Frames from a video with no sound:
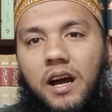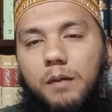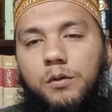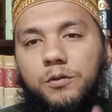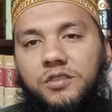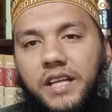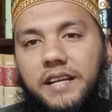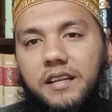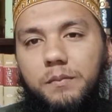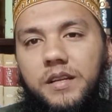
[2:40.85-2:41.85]
हम
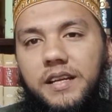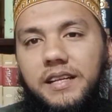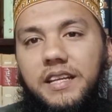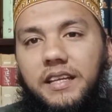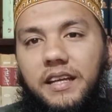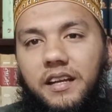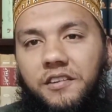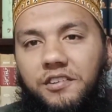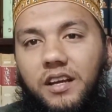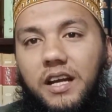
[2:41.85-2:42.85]
हुसैन इबन अली के
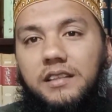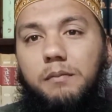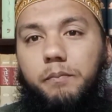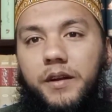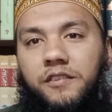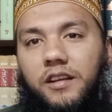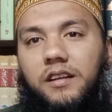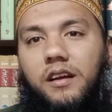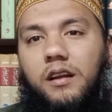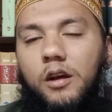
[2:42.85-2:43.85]
नक्श कदम पर
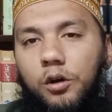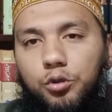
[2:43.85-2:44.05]
चलकर